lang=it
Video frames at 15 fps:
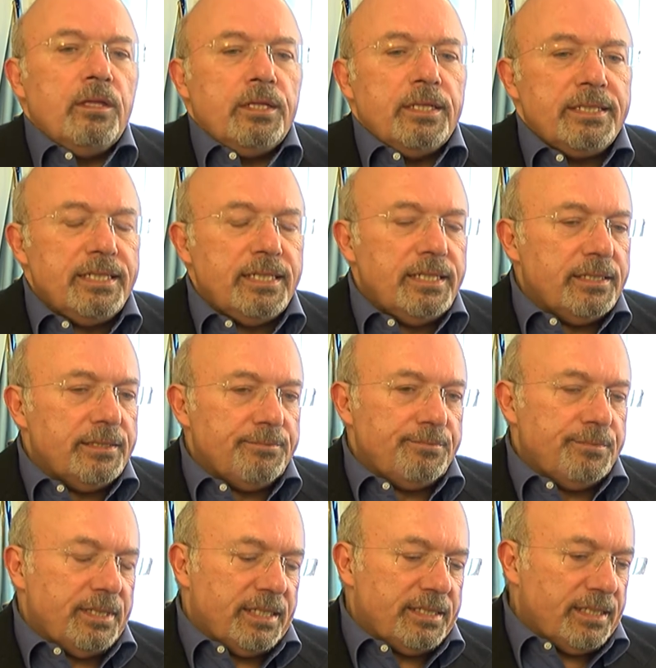Sì,
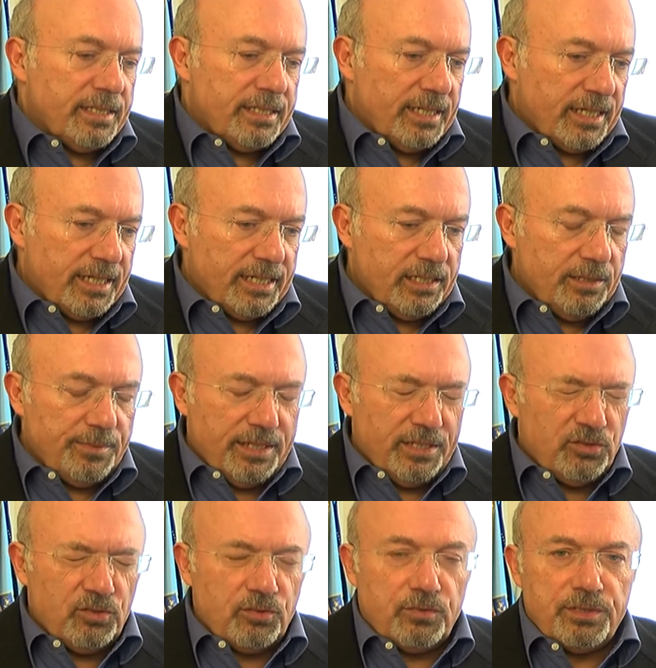ne ha dette anche di
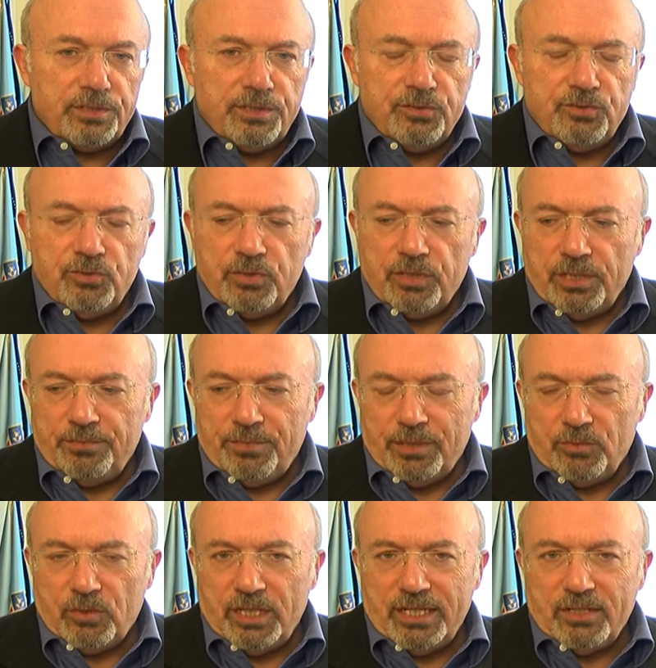peggio. In questi giorni
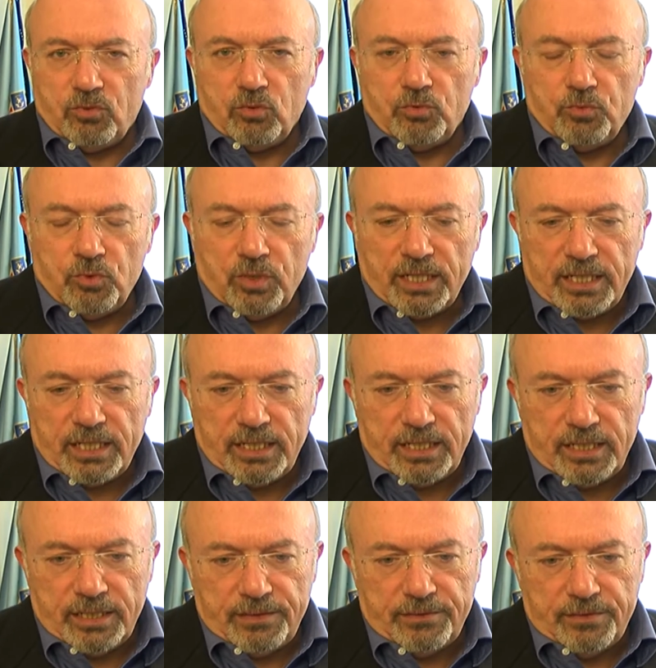abbiamo letto pure
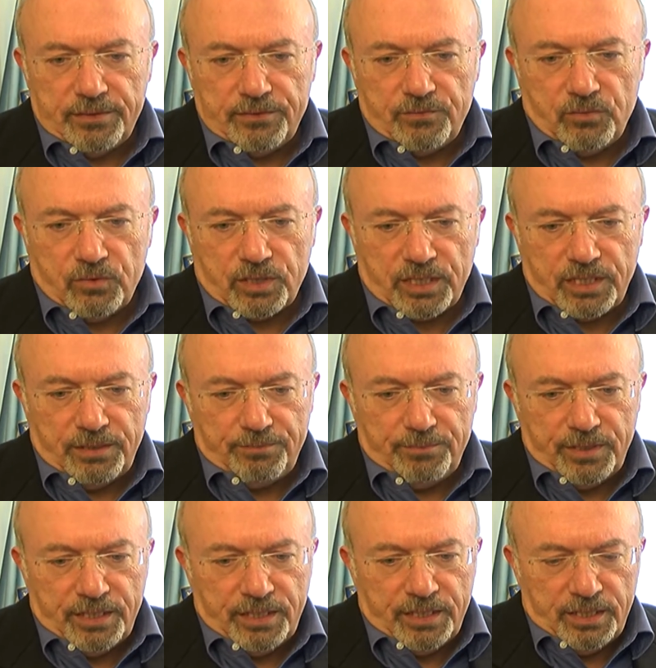che
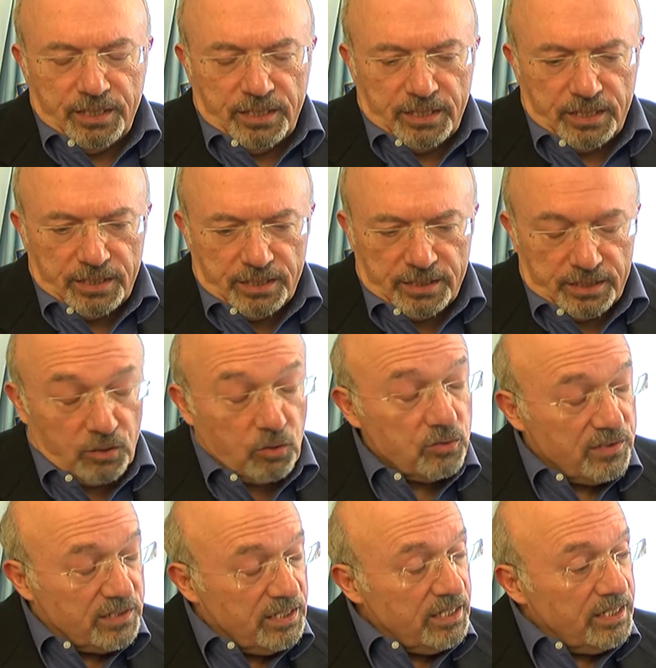vorrebbe, eh,
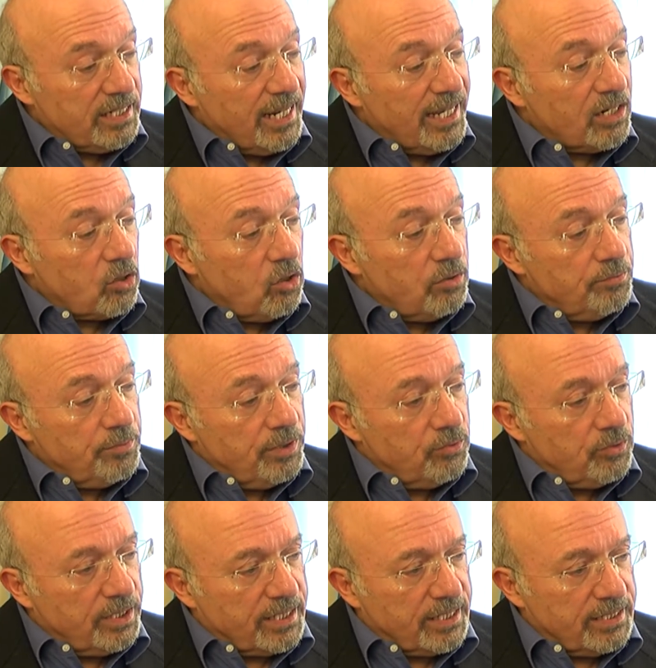considera i Rom
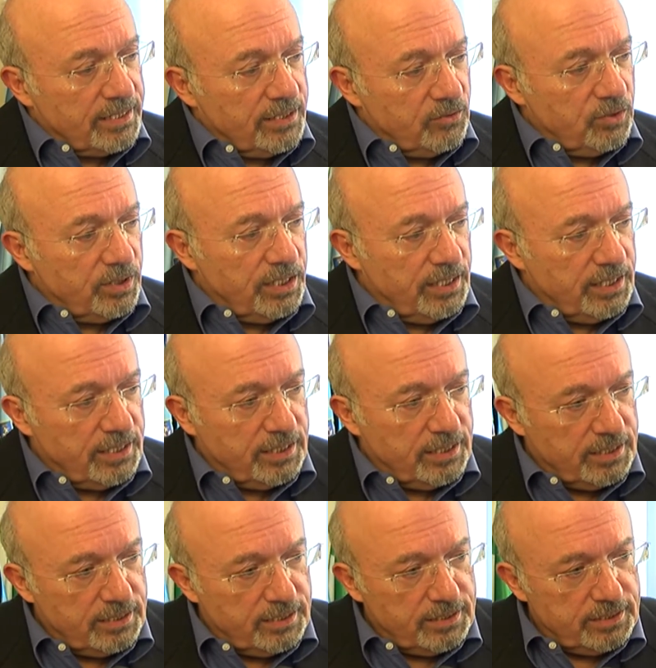una
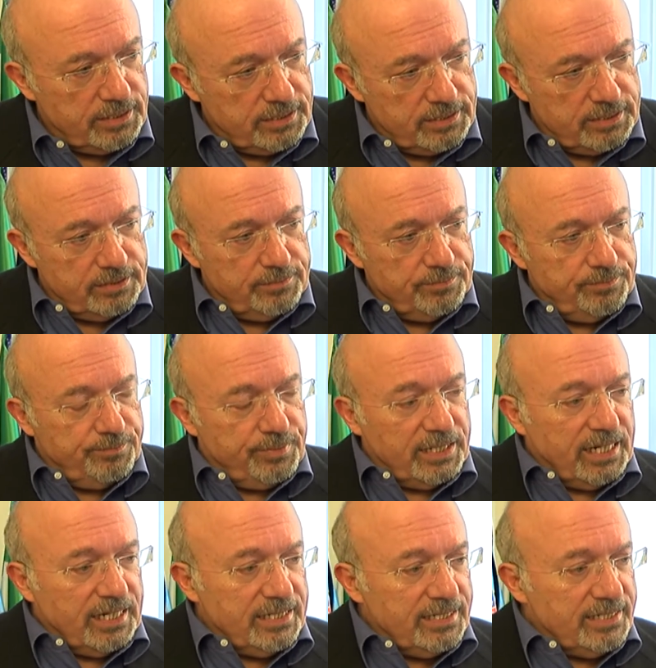categoria
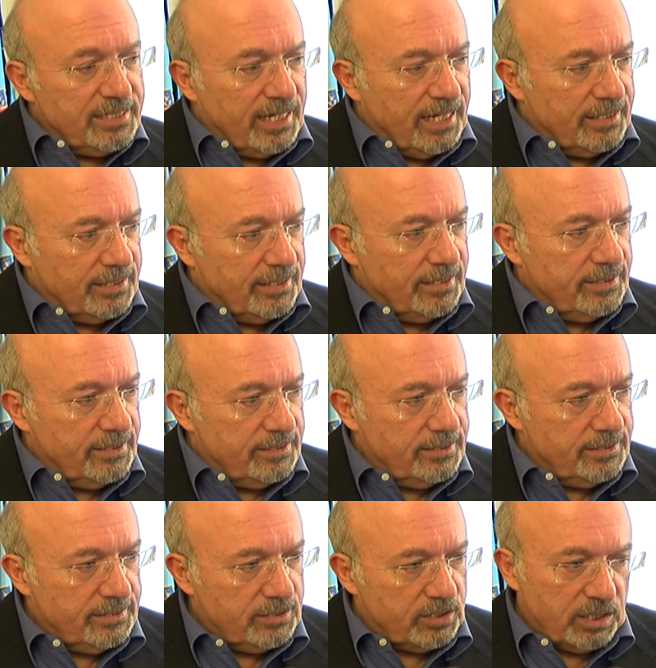penalizzata.
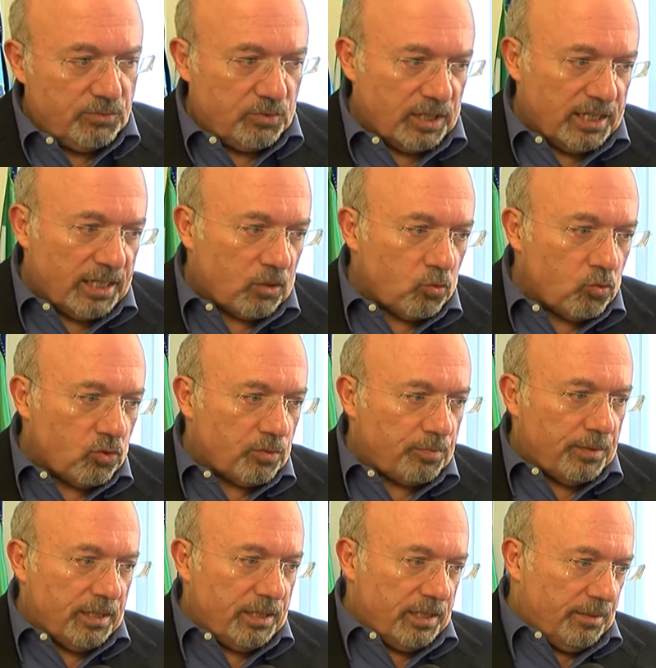Diciamo che la
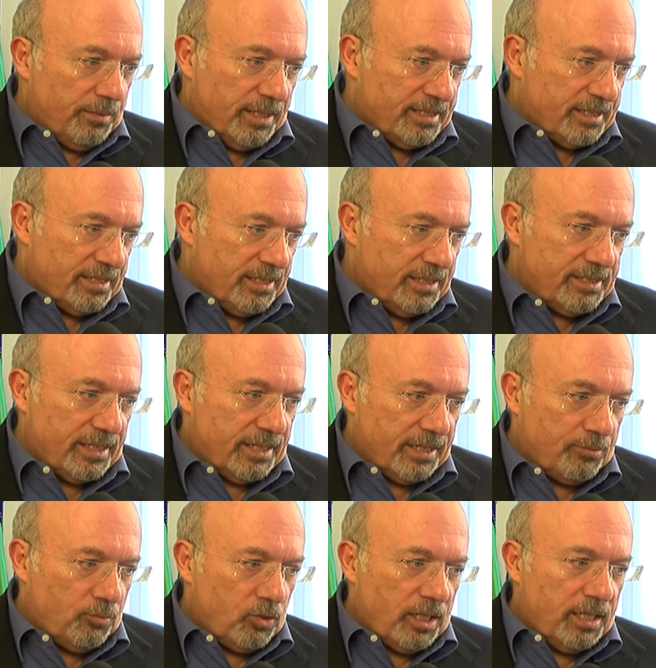ruspa è rimasta senza
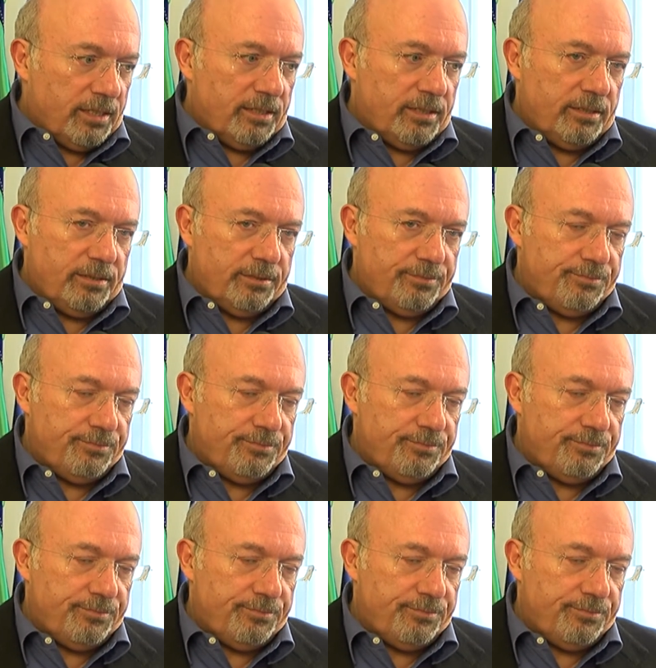carburante.